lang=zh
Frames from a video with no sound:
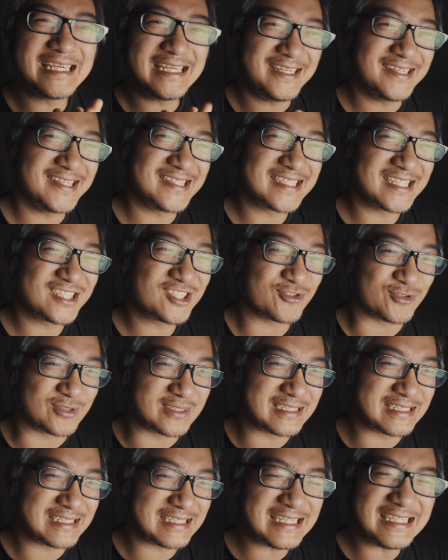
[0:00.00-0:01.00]
因为这属于
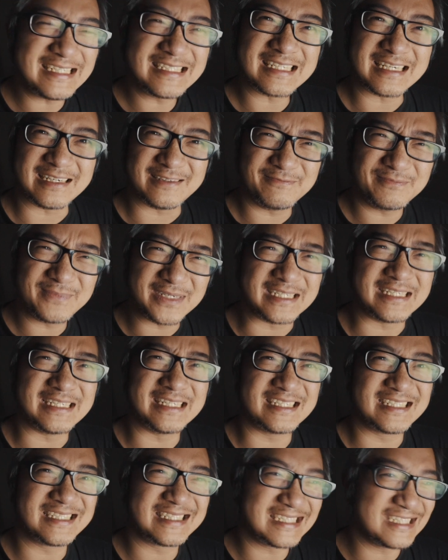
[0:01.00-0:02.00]
是低成本
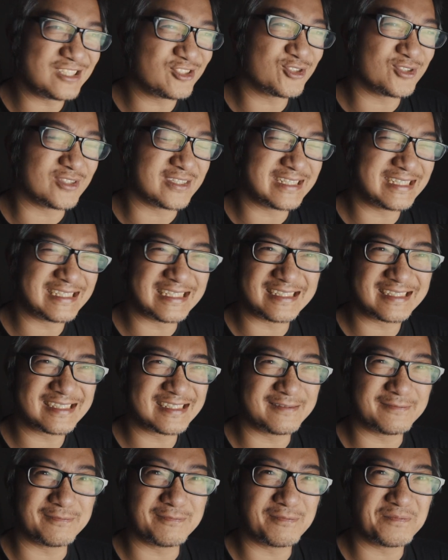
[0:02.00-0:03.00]
的制作，或者
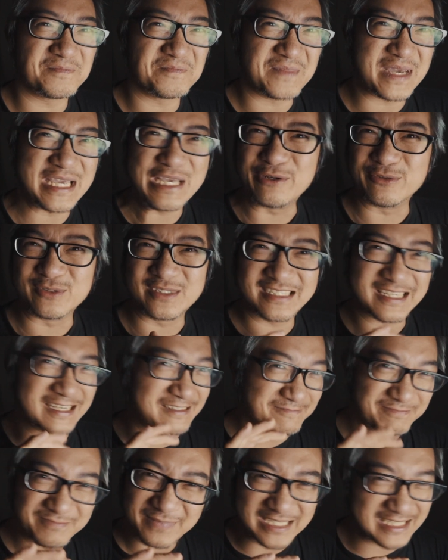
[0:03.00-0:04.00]
是没有
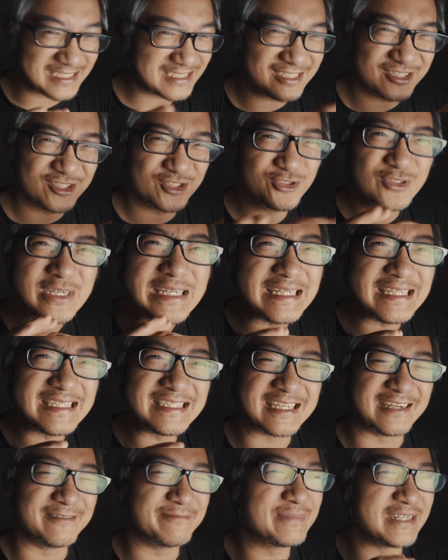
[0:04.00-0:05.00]
成本的制，最低
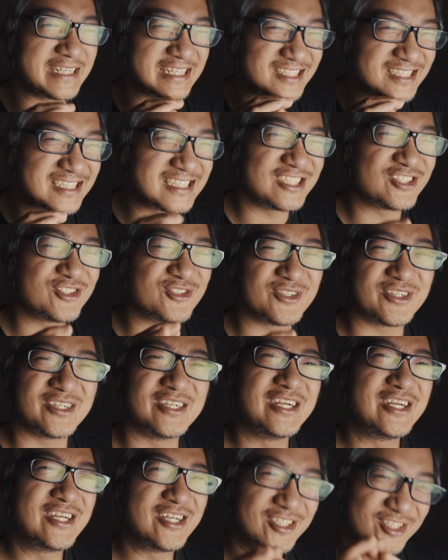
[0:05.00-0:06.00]
成本的制作，
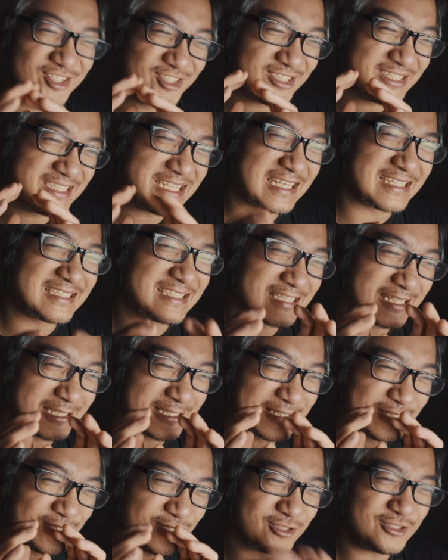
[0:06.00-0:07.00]
去让这
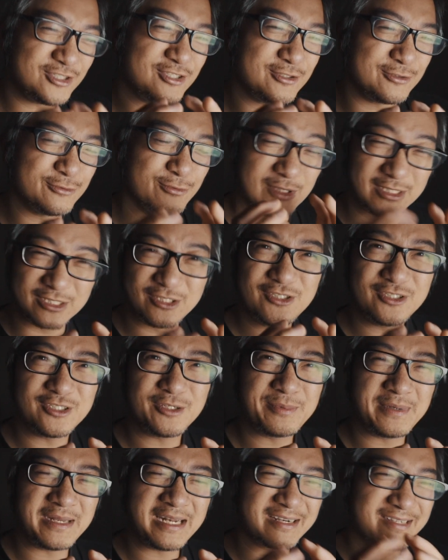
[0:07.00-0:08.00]
个 YouTube 我的
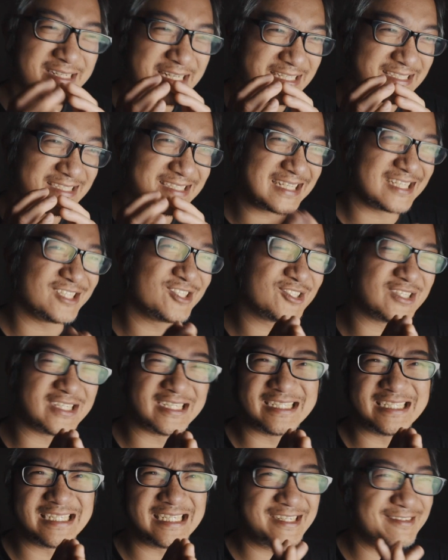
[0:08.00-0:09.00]
YouTube 频道可以生
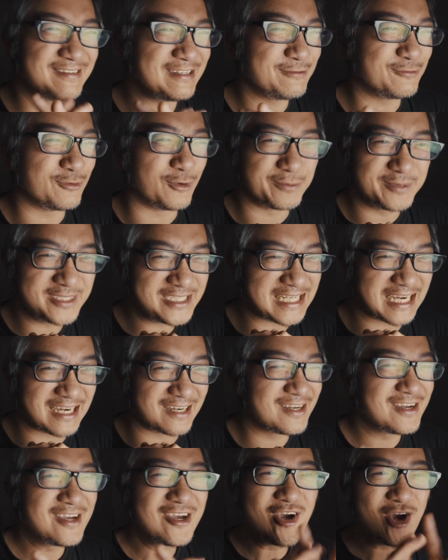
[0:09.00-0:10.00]
存。因为我不
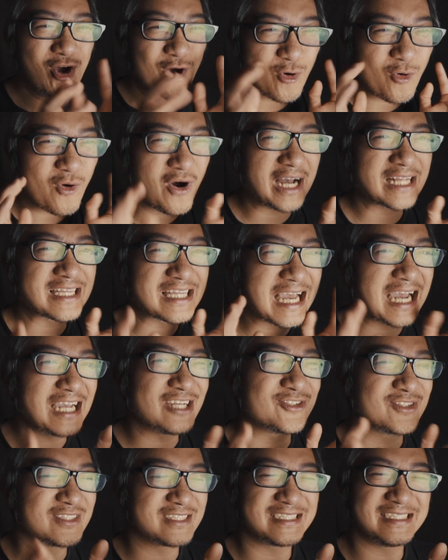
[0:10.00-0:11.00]
想花太
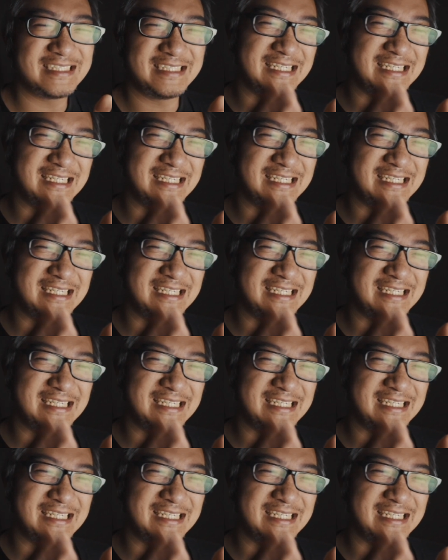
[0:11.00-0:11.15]
多的时